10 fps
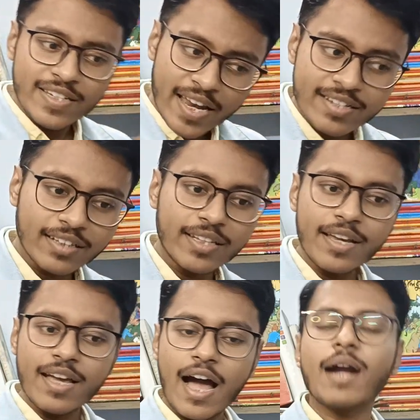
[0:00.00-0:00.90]
সেইটাতে
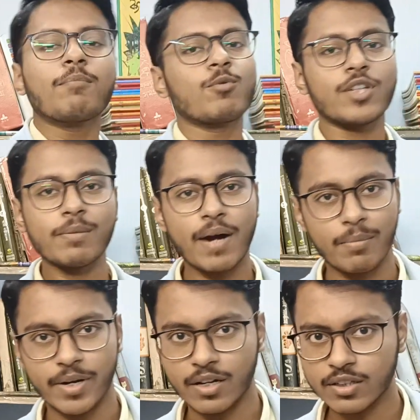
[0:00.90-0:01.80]
আর পৌঁছাতে
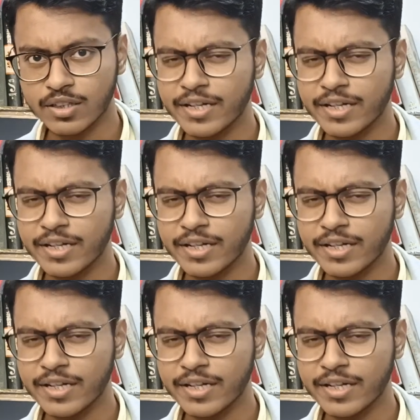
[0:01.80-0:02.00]
পারবে না